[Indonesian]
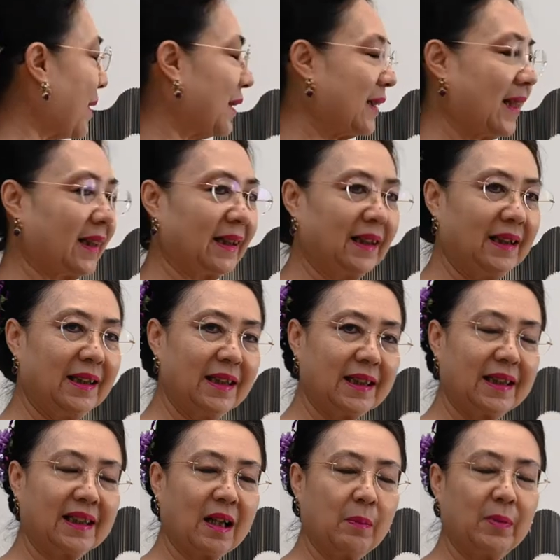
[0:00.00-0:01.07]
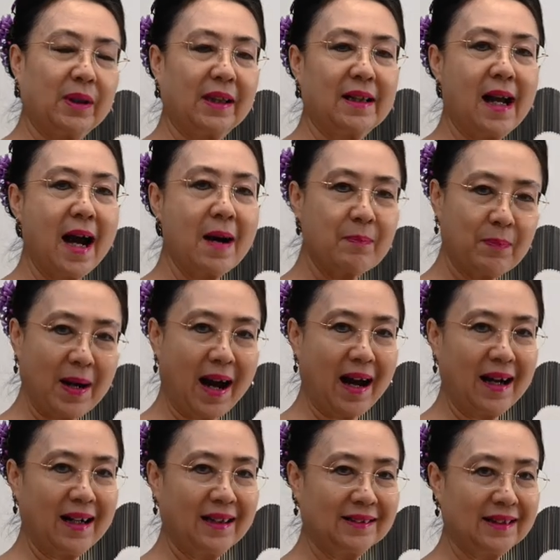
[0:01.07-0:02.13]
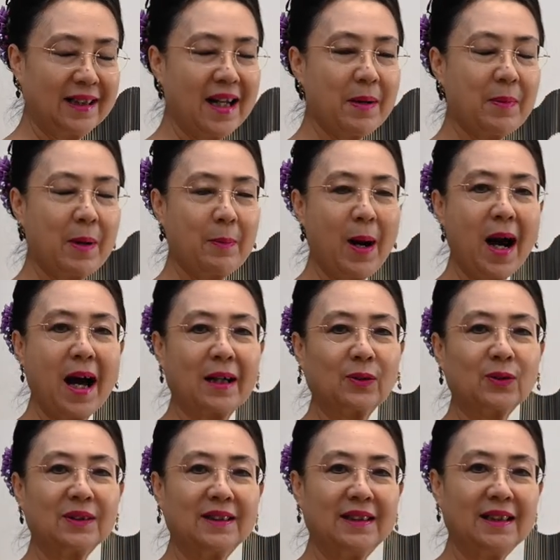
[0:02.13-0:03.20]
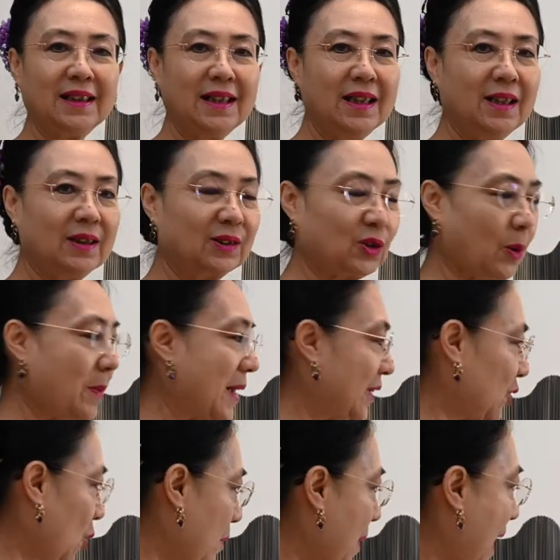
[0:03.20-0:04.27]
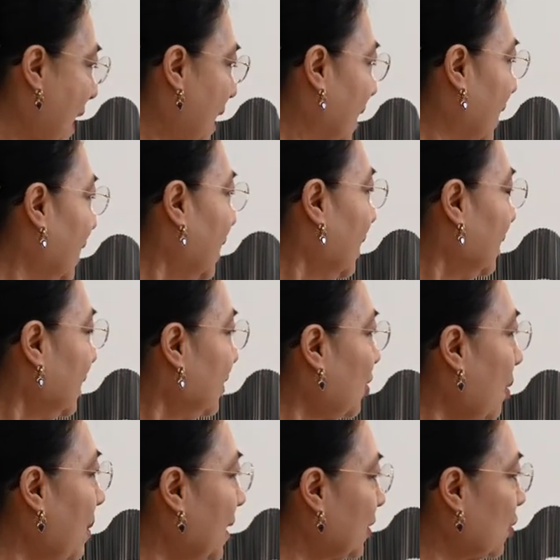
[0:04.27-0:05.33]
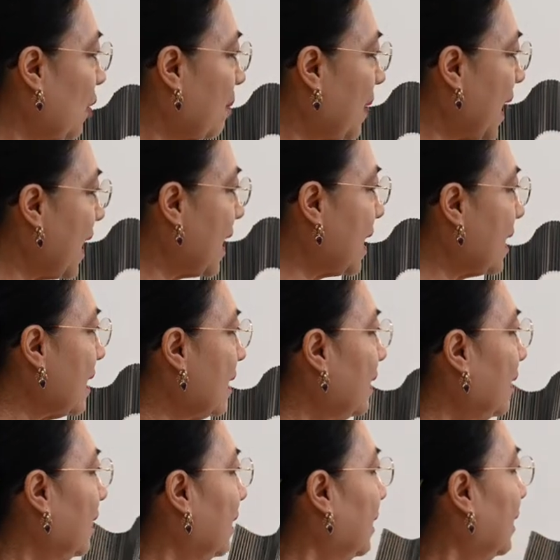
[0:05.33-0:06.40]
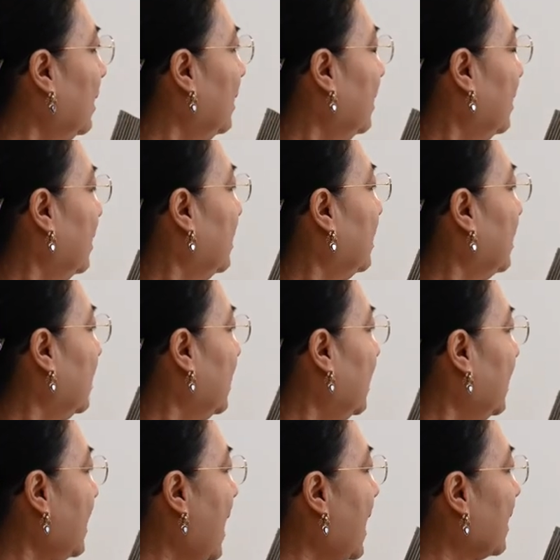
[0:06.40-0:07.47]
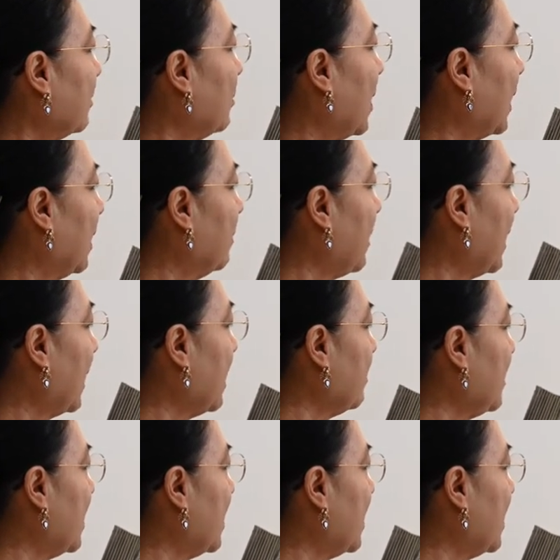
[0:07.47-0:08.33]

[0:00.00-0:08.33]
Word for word: materi ini kita bikin apa. Jadi memang harus dicoba-coba. Dicoba-coba, dilihat bagaimana